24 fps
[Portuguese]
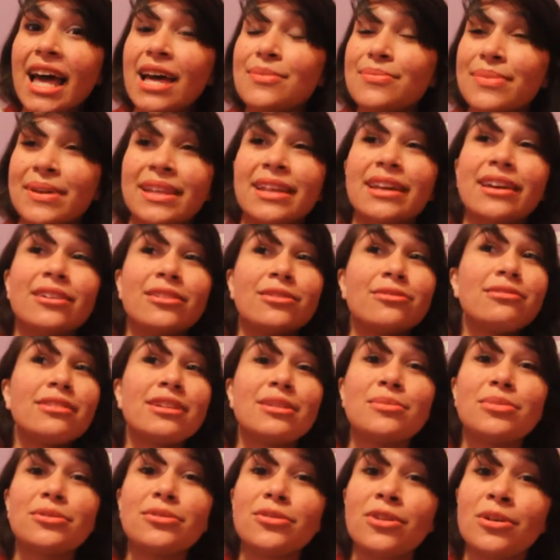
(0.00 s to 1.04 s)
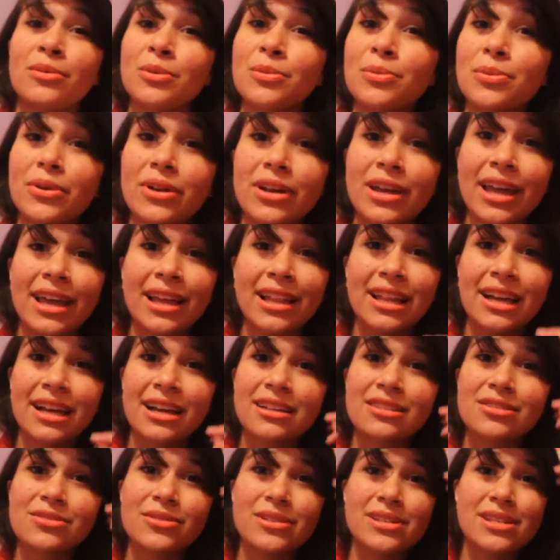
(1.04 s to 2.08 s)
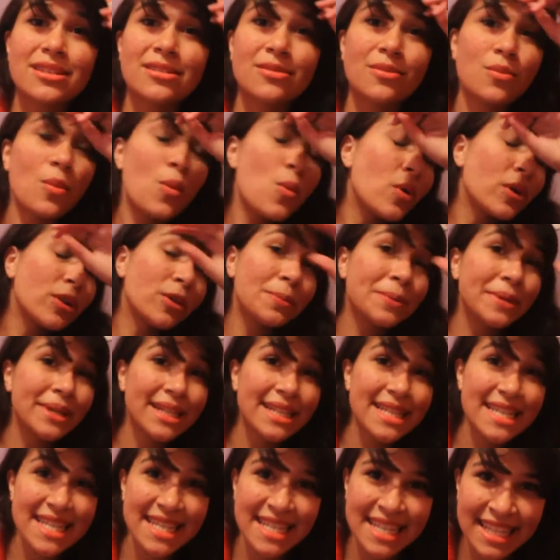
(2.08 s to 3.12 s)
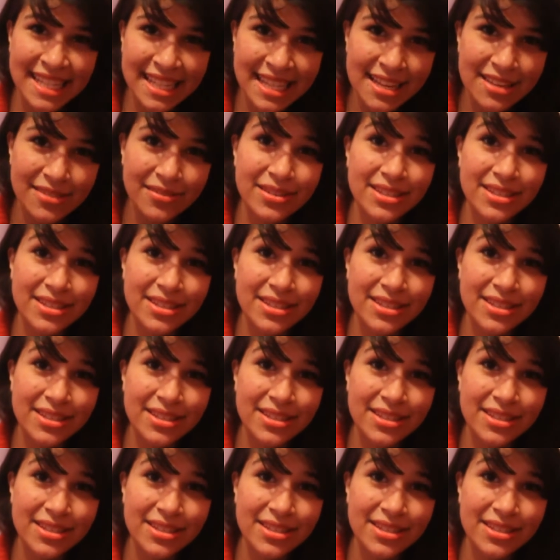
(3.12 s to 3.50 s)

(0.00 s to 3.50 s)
Pena que eu não lembro o nome, porque lá as coisas são muito parecidas.